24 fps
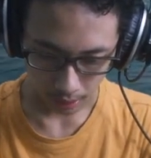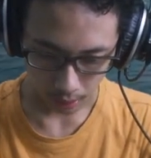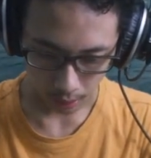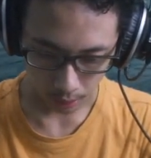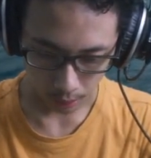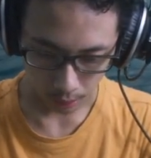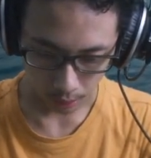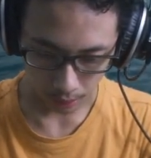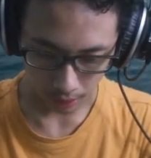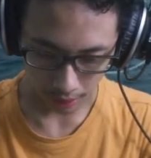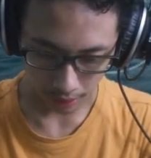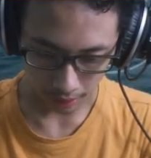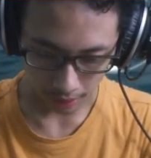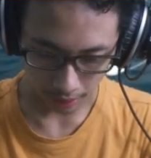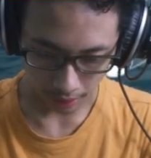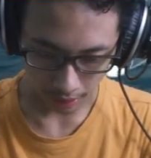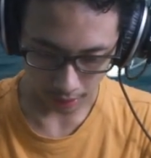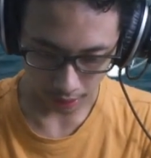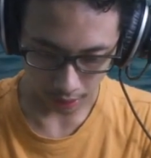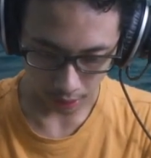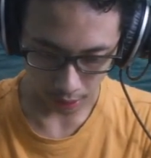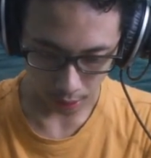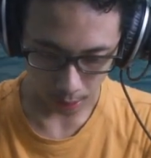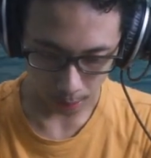Oke. Okay.
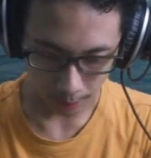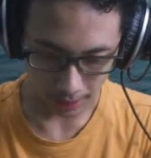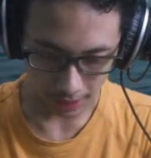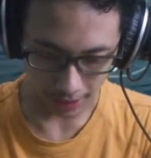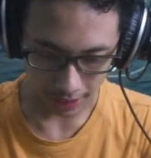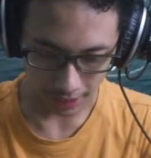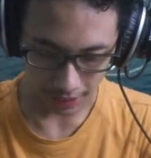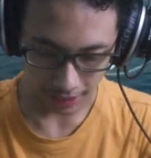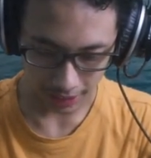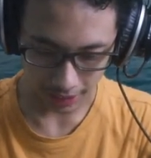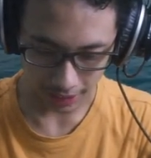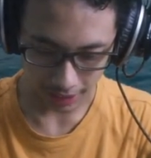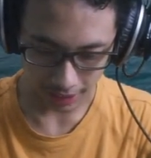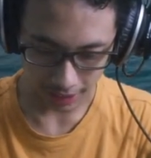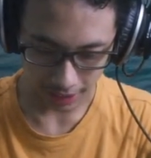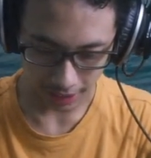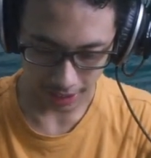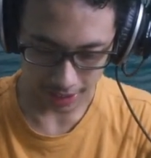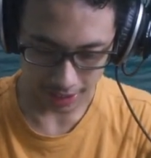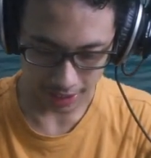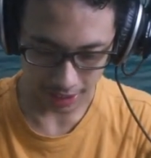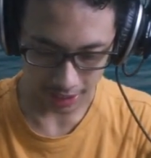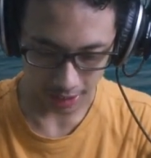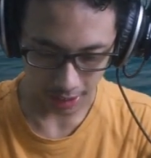Lumayan lah ya,
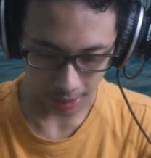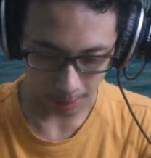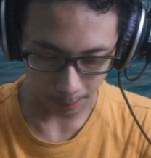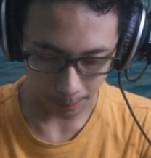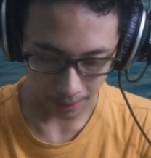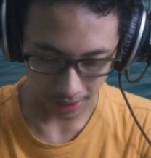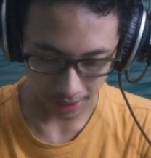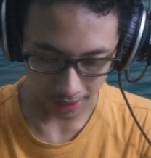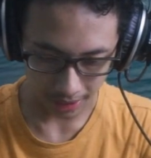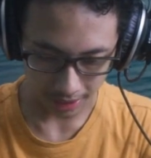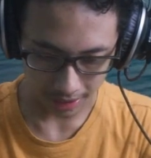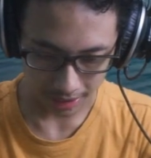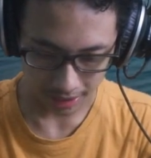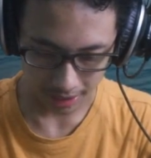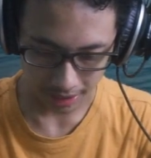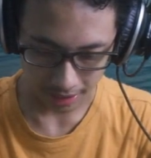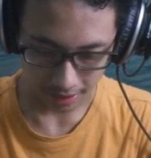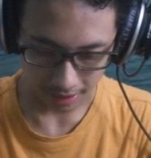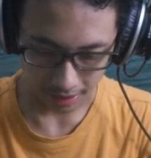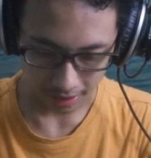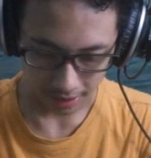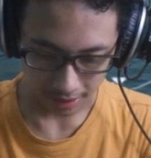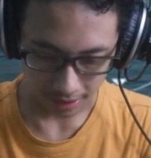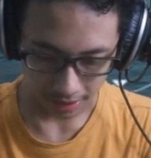kasih damage, guys.
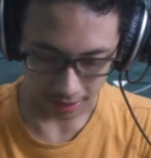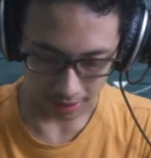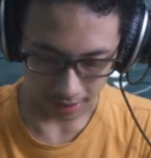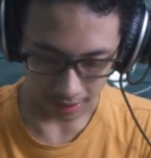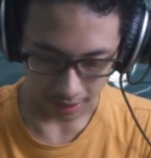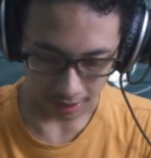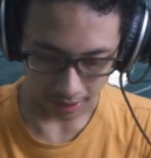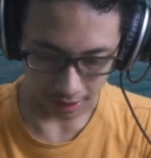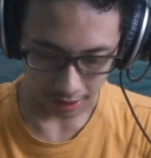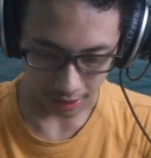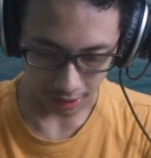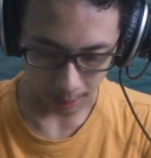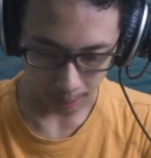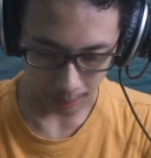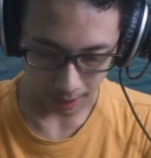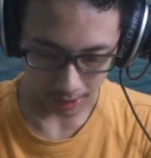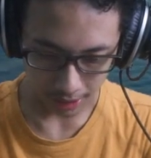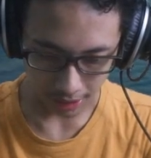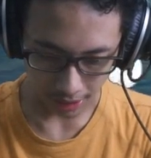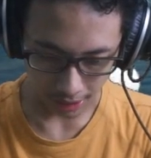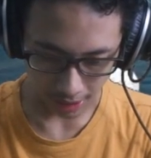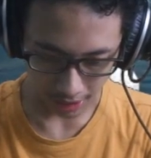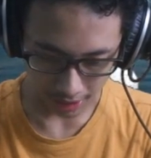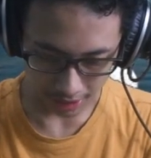
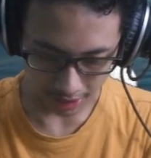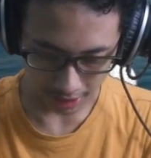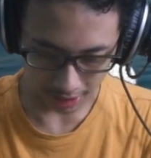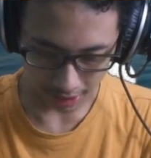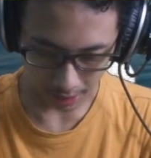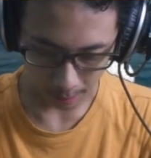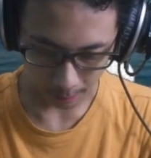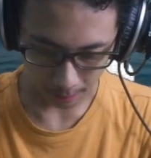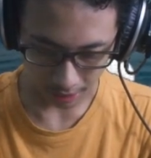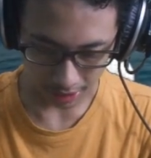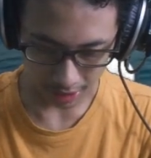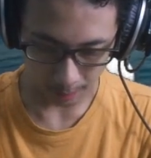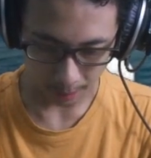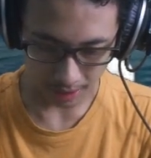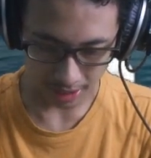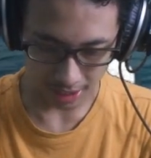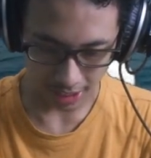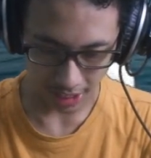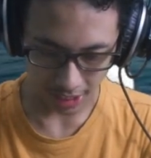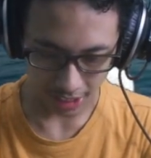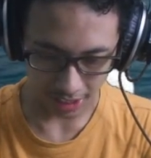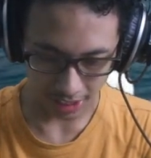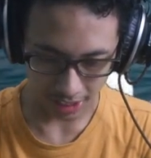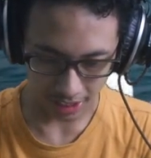Daripada ngasih damage sama
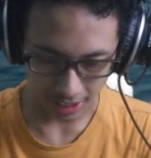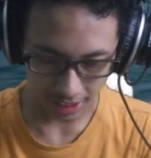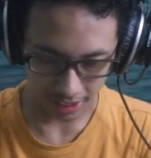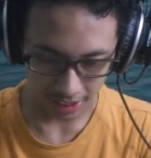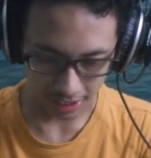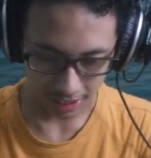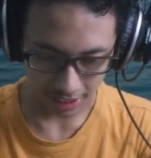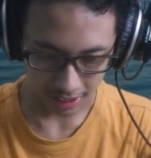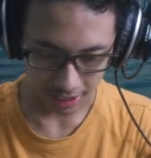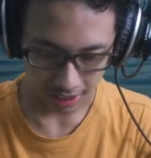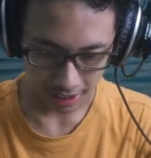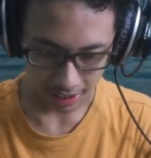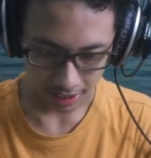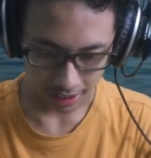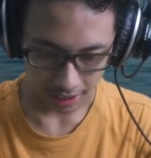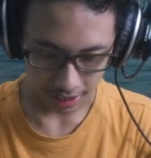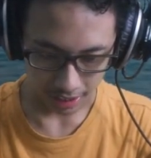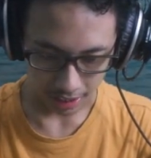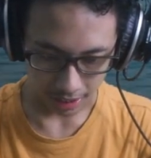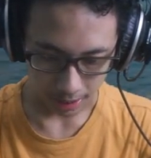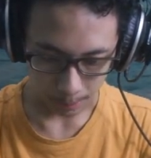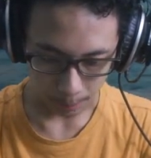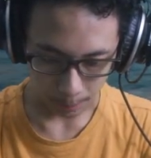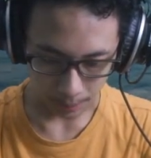sekali.
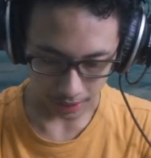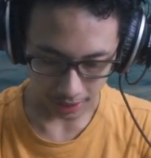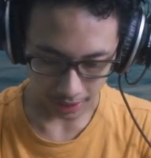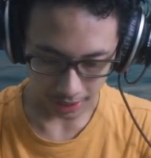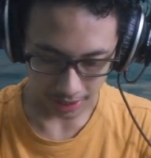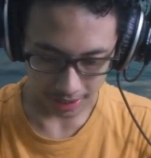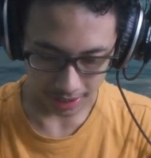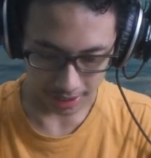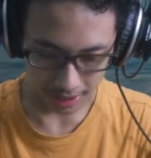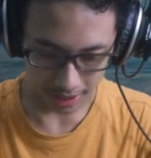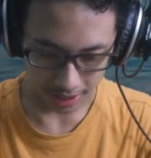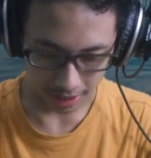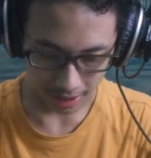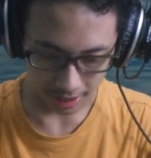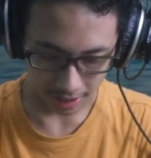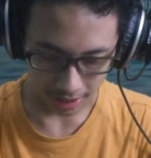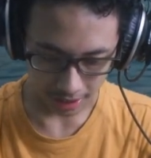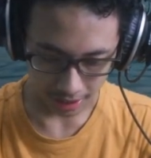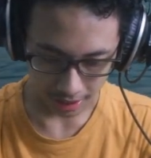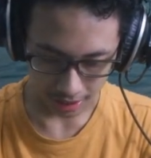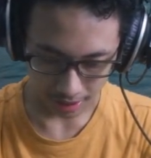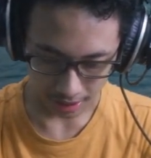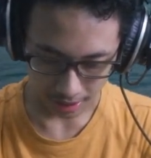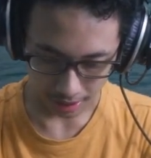Please.
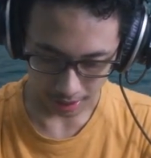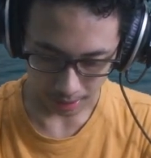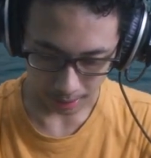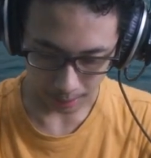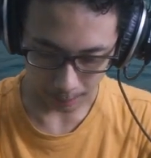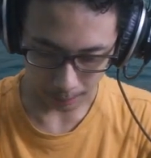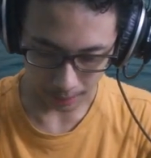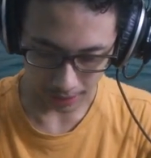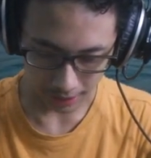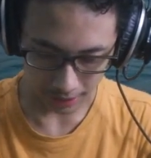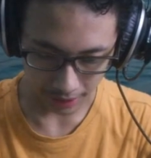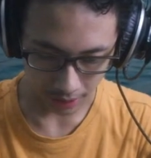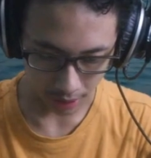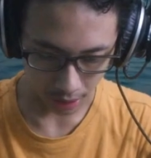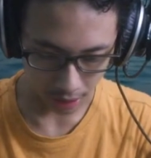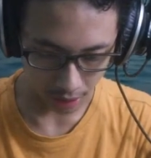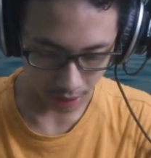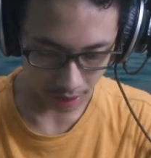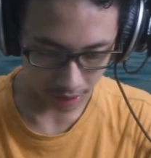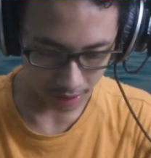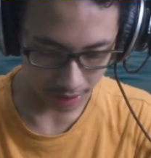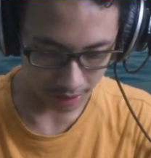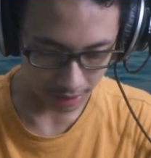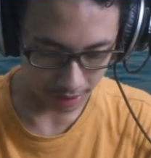Mati
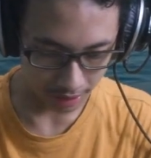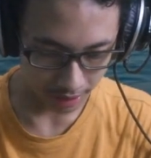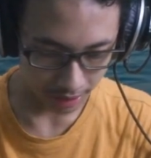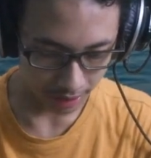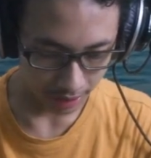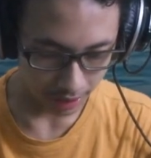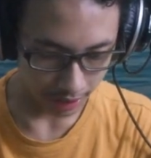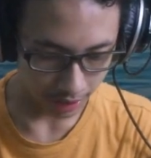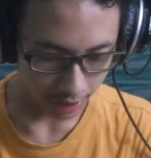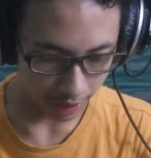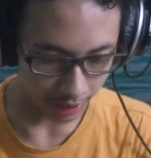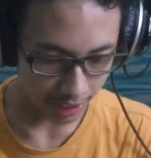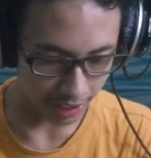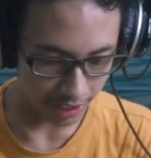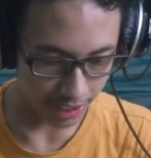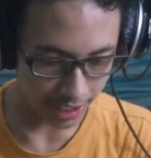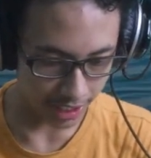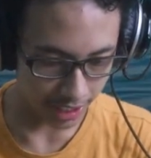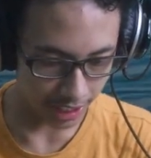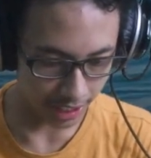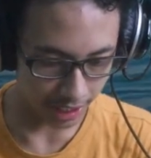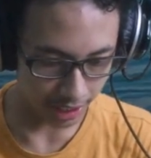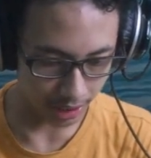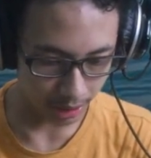dong. Ini
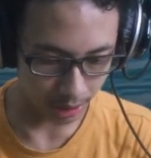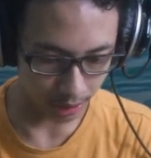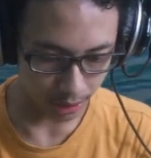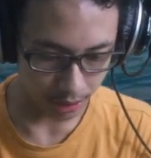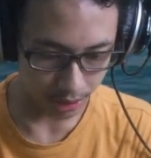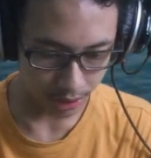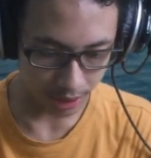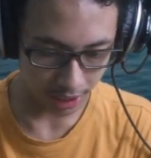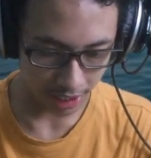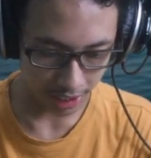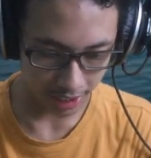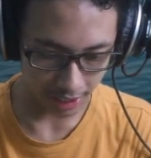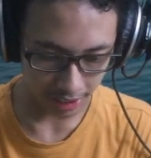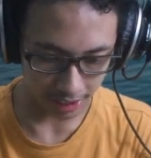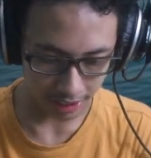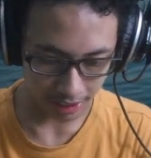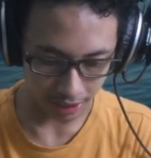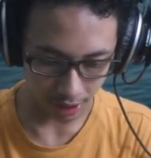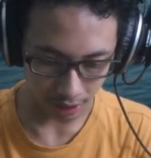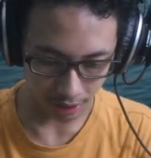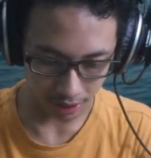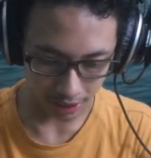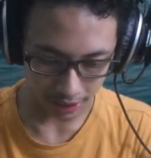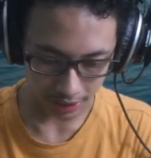si Ghost Drenik
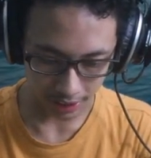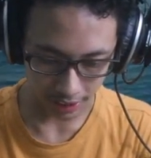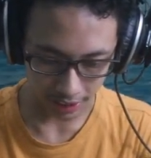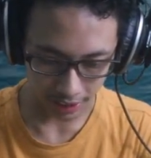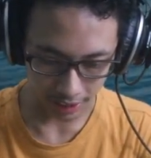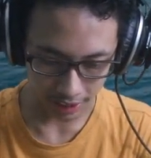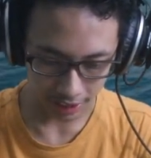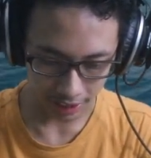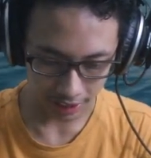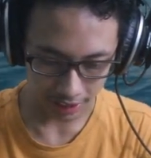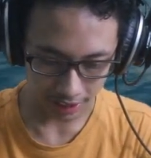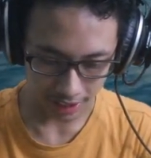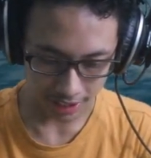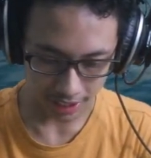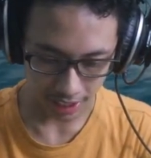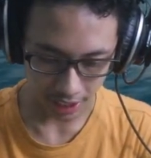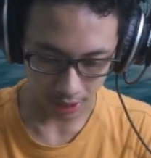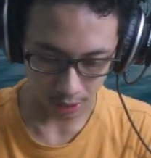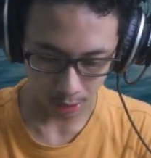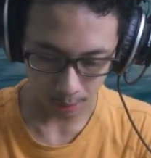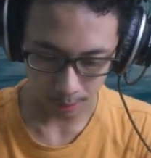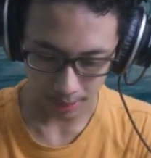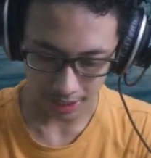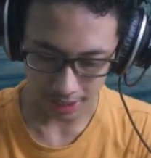nyawanya tinggal dikit, guys.
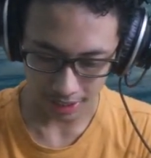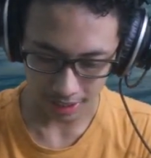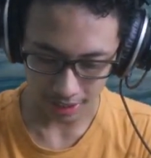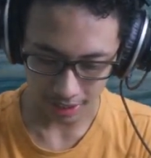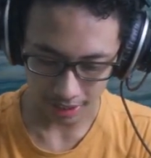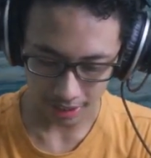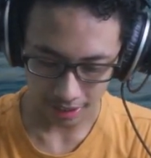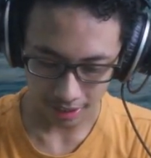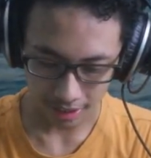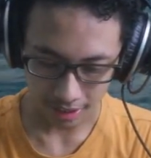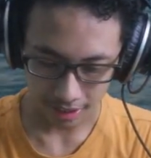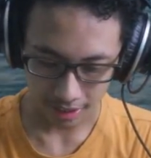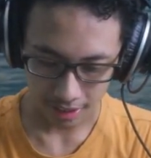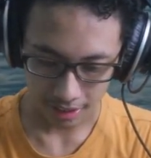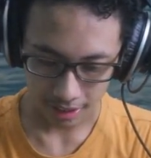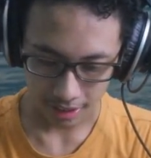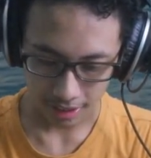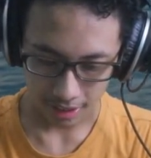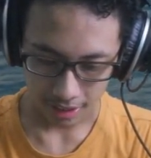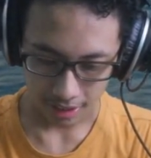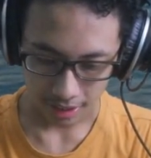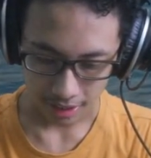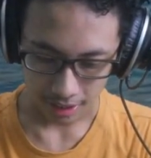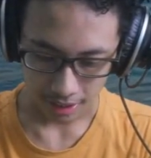Aduh, maaf.
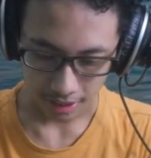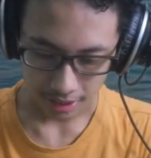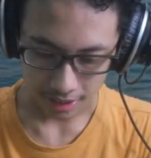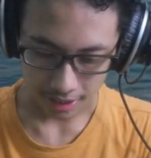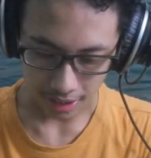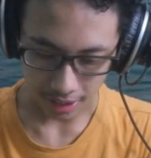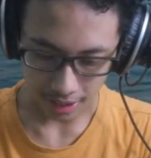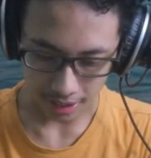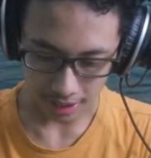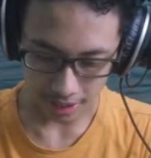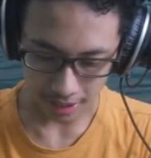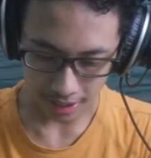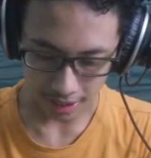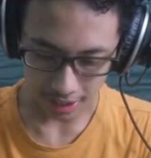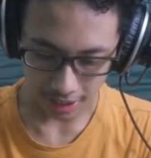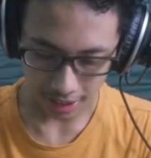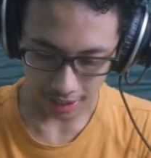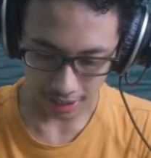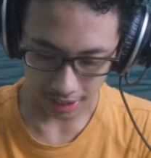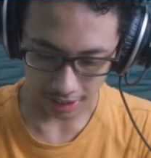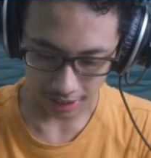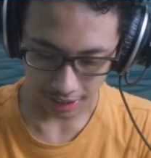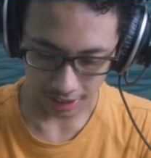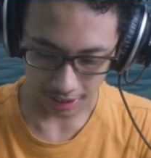Salah
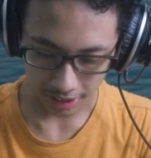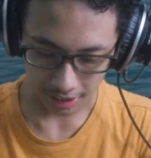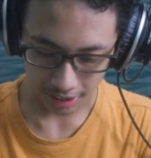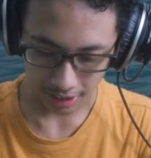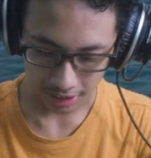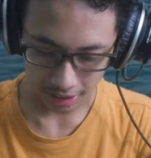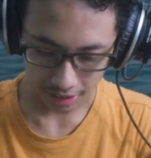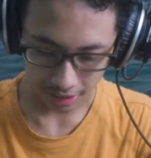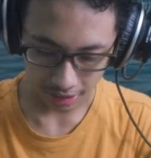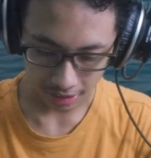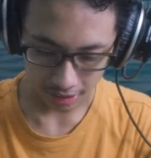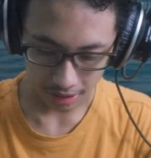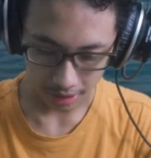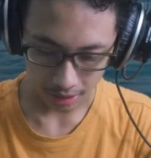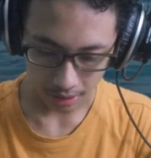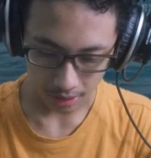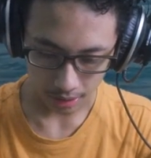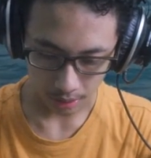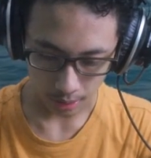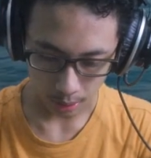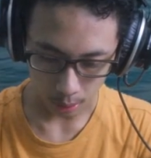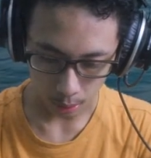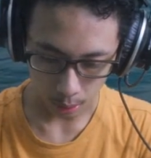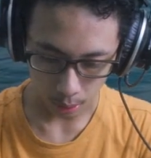sasaran lagi
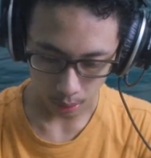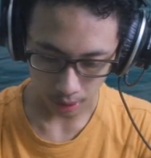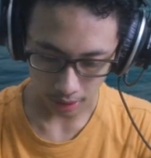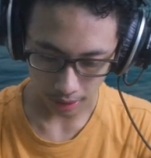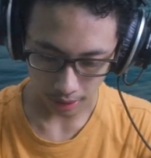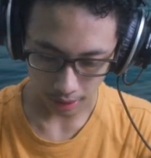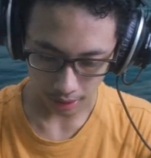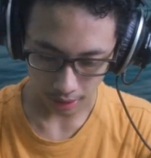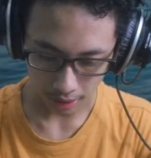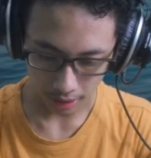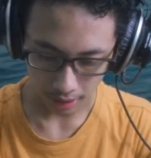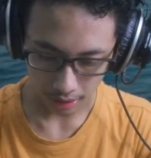oke okay.